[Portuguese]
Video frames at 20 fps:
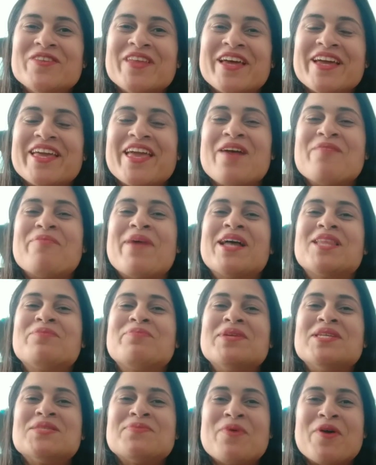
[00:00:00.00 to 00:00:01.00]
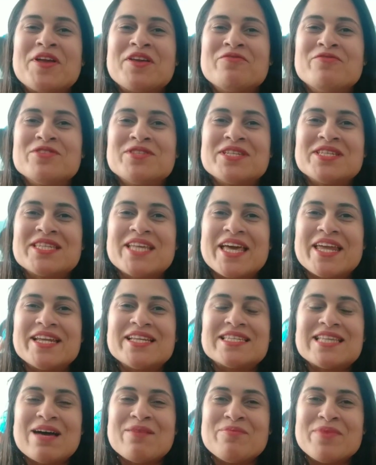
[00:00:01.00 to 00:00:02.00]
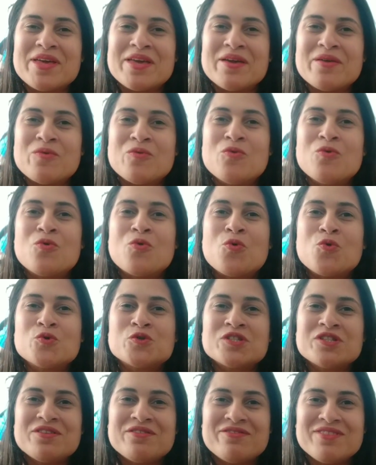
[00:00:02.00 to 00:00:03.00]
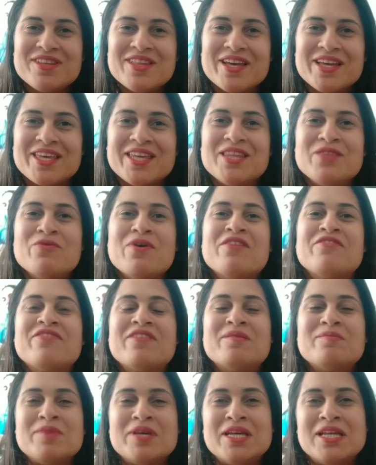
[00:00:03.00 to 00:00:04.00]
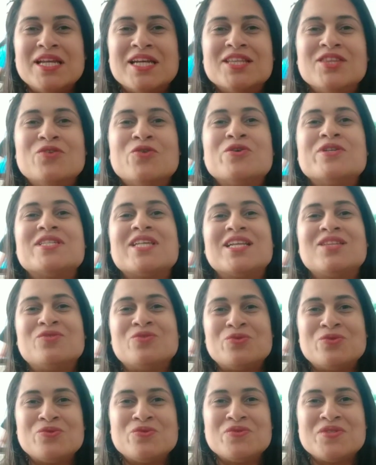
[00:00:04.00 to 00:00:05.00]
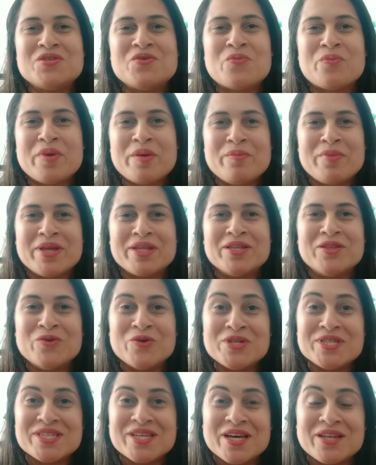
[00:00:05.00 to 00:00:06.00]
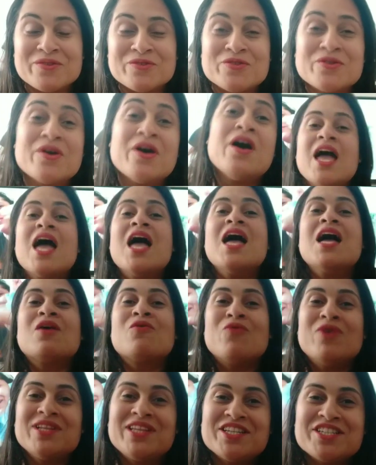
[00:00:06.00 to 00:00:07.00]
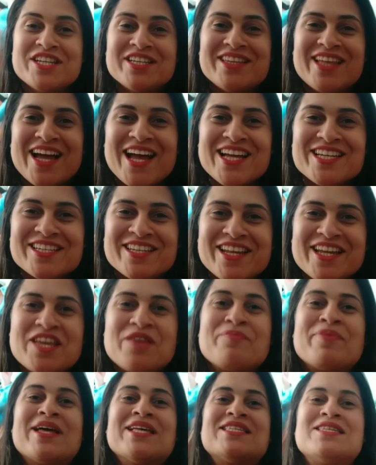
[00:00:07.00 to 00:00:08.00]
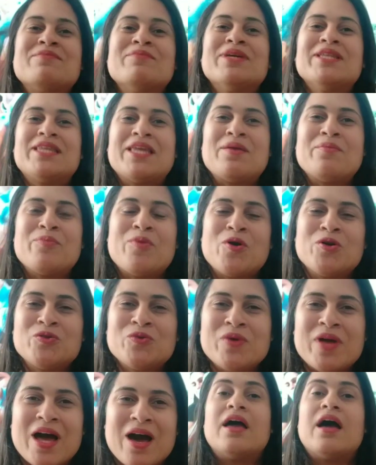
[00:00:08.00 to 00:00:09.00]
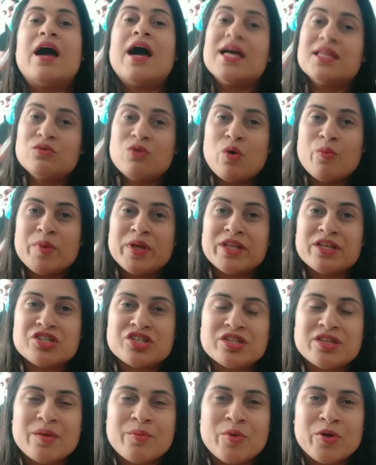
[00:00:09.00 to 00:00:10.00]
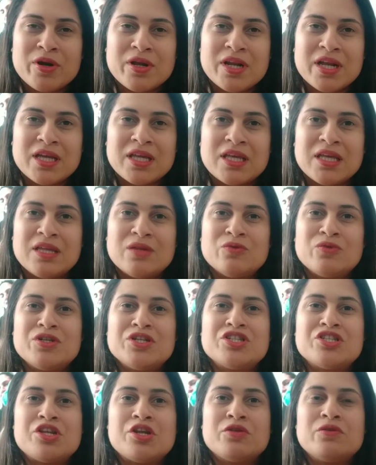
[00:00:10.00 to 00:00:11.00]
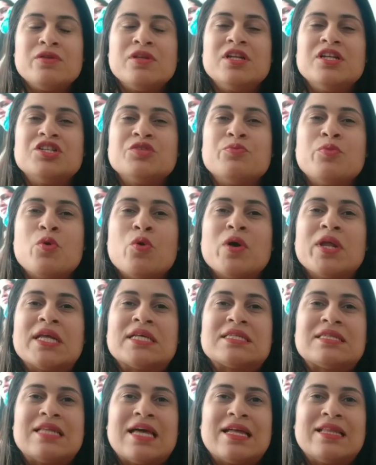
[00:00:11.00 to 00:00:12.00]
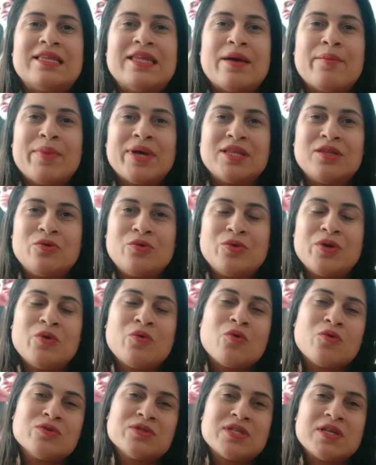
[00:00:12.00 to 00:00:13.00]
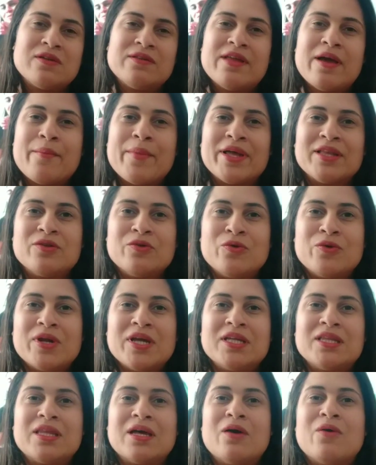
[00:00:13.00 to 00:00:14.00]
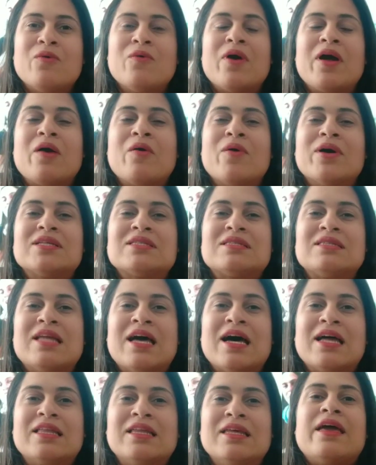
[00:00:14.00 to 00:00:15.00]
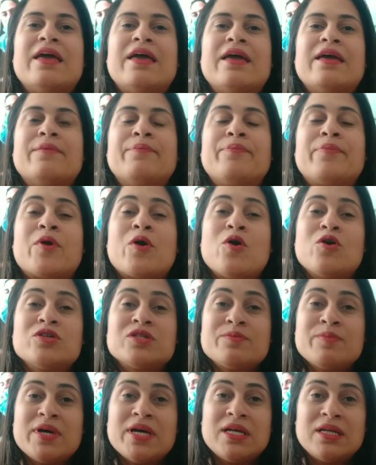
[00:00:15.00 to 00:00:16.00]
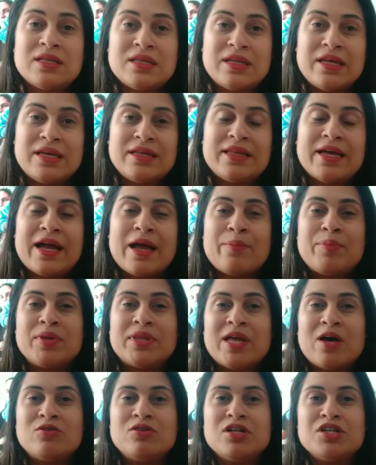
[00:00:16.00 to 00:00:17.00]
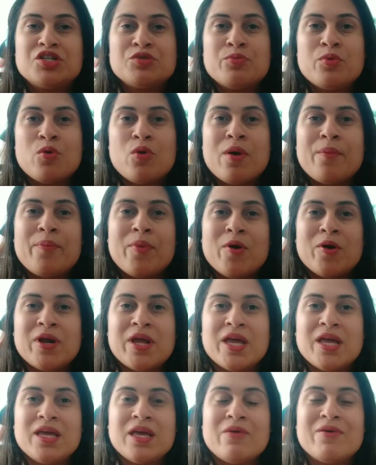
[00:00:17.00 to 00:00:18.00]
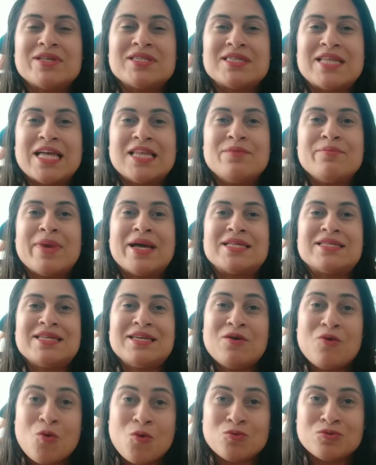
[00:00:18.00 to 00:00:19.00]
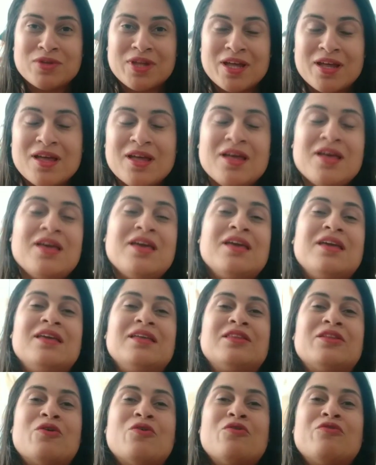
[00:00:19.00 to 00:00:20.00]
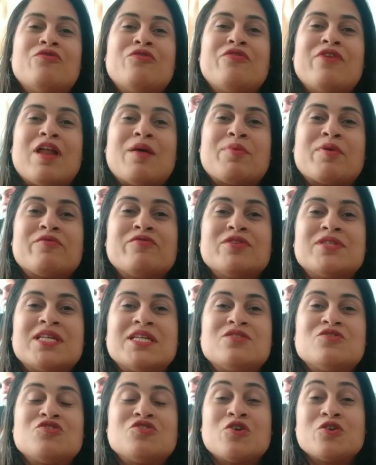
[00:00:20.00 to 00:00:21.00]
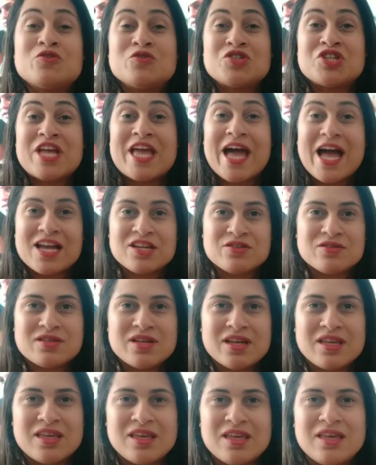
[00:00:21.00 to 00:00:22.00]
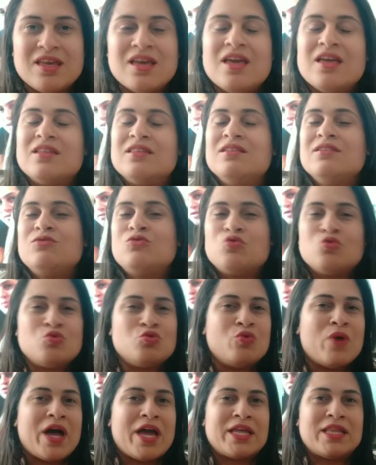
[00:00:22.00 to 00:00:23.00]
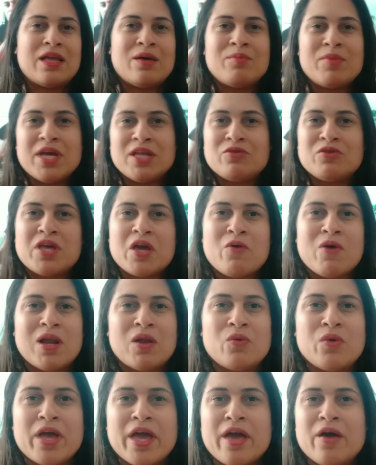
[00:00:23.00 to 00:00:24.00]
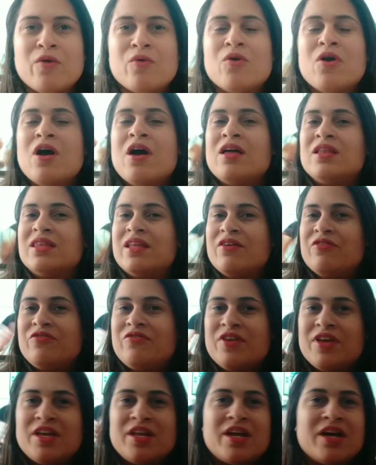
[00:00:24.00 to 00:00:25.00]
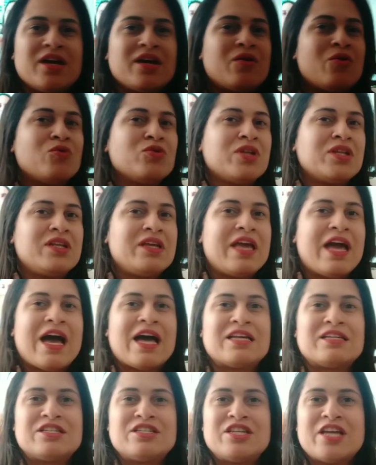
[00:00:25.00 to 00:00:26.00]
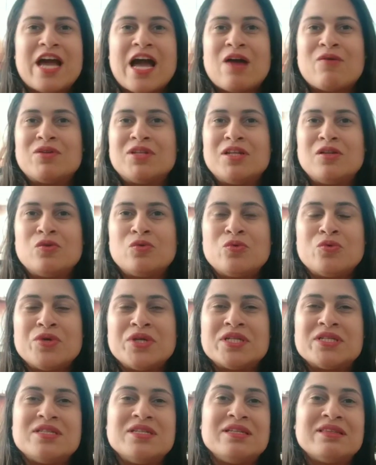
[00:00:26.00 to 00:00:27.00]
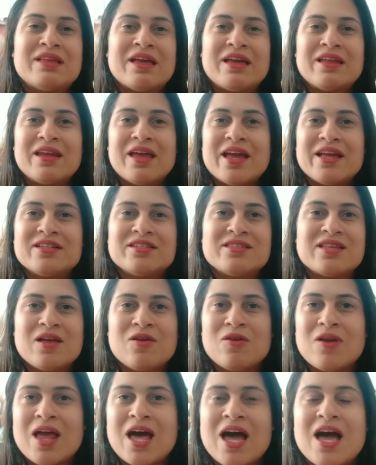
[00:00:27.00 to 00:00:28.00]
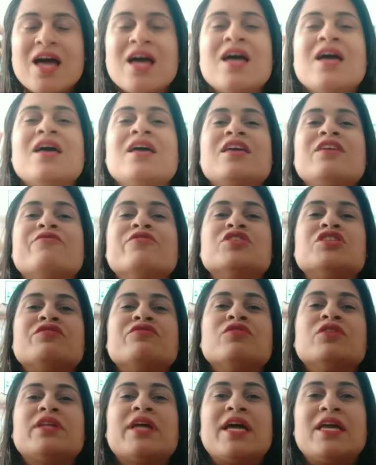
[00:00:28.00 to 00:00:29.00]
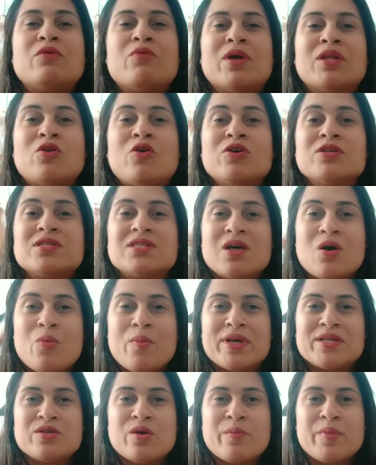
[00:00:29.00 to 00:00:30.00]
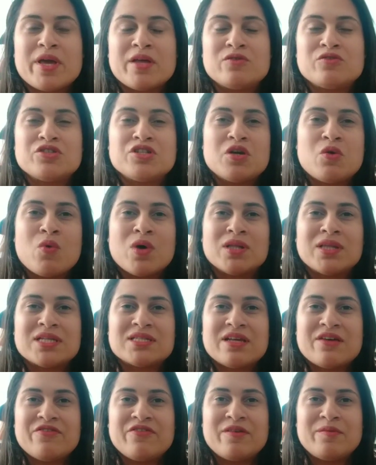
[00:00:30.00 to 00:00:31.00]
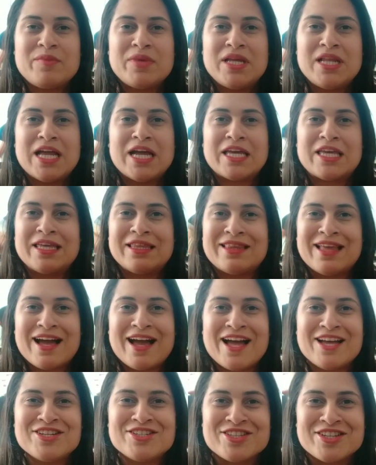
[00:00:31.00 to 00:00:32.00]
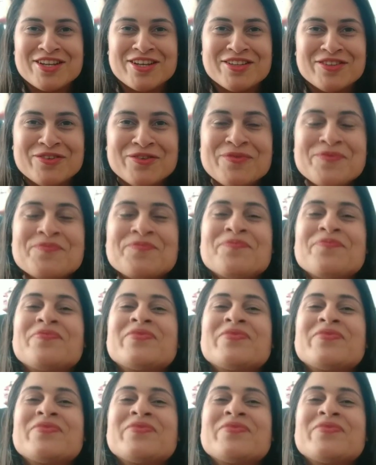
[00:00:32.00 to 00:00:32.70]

né, que é a parte principal aí que vocês querem saber, o custo de vida aqui de uma família, dois adultos e um bebê de dois anos quanto a gente está gastando aqui para se manter em Portugal. Atualmente a gente está morando aqui no distrito de Lisboa, na cidade de Amadora, o Conselho de Amadora, então é uma cidade é, próxima né, da capital de Lisboa, porém é uma cidade mais em conta. Então eu vou falar para vocês os nossos gastos aqui de tudo, arrendamento, que é o aluguel da feira, conta de gás, de água, de luz, de internet, celular, e vocês vão ter aí uma noção mais ou menos de quanto essa família aqui está gastando.